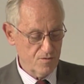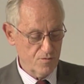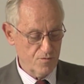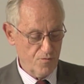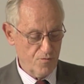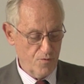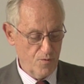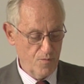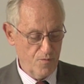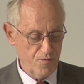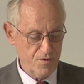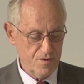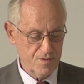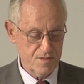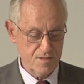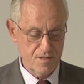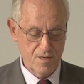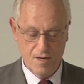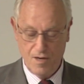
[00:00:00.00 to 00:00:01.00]
Und
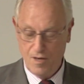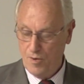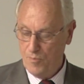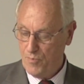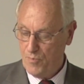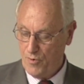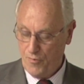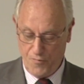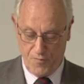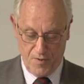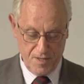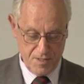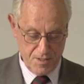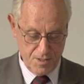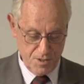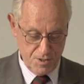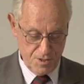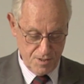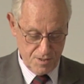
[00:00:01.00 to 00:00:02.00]
fünftens
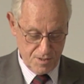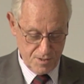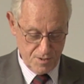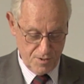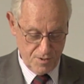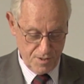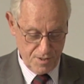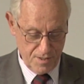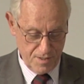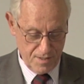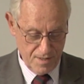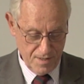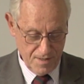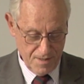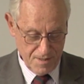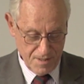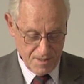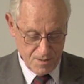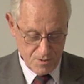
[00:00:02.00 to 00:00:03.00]
prophetische Zeugen
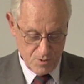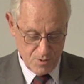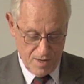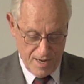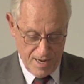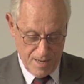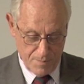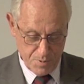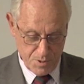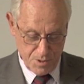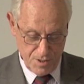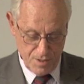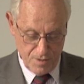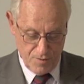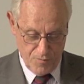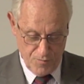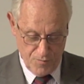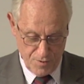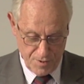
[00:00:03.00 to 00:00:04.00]
so
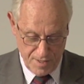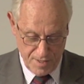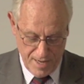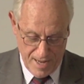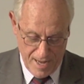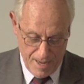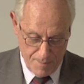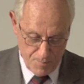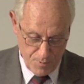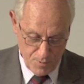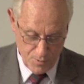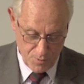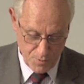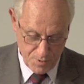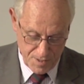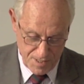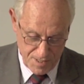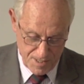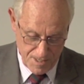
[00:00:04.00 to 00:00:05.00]
Abschied von der
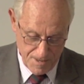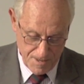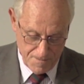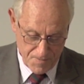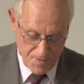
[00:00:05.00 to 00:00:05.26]
Apologie.